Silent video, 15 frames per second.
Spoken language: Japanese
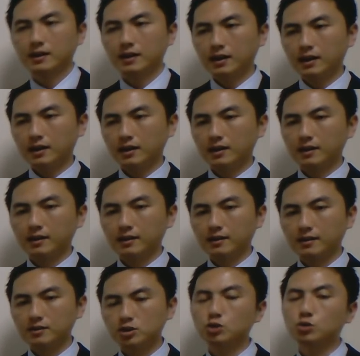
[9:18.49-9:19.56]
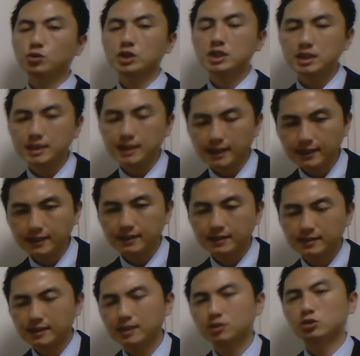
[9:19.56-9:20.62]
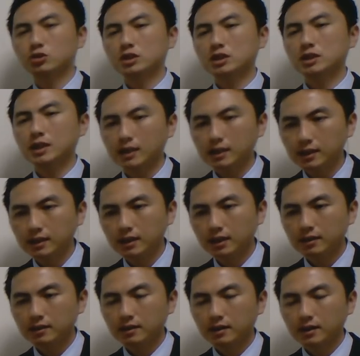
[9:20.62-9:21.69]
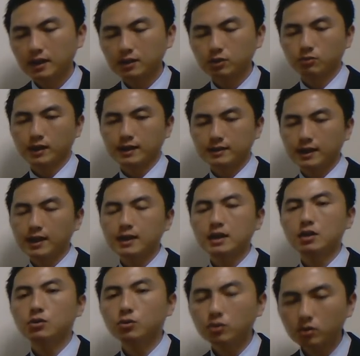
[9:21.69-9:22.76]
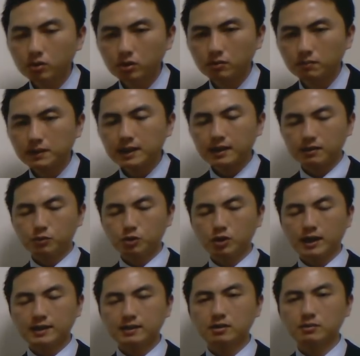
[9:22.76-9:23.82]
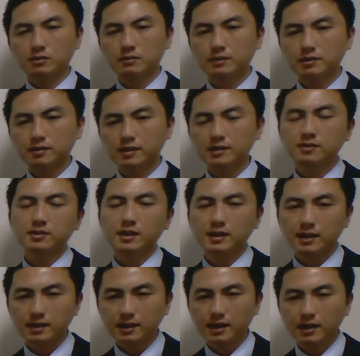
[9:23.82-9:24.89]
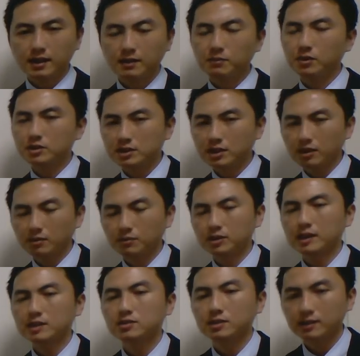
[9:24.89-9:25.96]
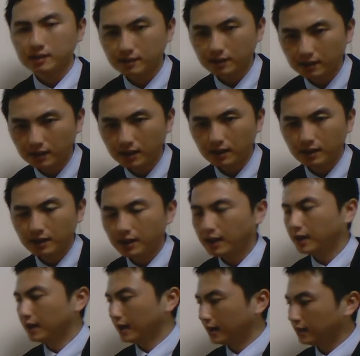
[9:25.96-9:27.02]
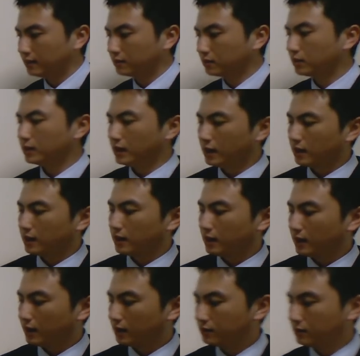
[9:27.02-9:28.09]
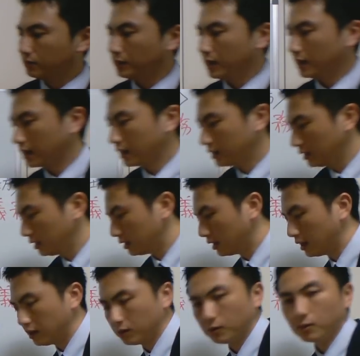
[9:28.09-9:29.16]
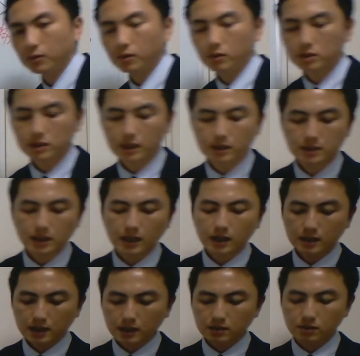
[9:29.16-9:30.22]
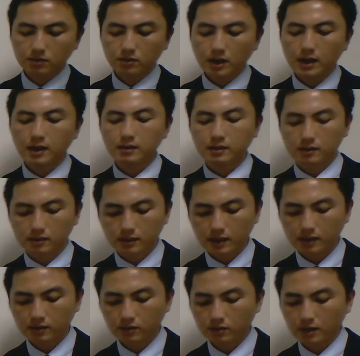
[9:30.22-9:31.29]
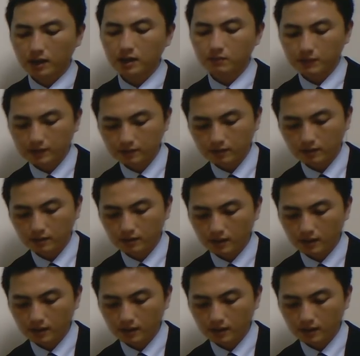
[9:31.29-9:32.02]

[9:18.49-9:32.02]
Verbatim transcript: えー、15日以内、30日以内、あとは定期報告みたいなものがあったと思いますので、そのあたりね、もう一度思い出しておいてくださいね。はい、それで、えー、速やかに、えー、報告しなくちゃいけないというのがあのあります。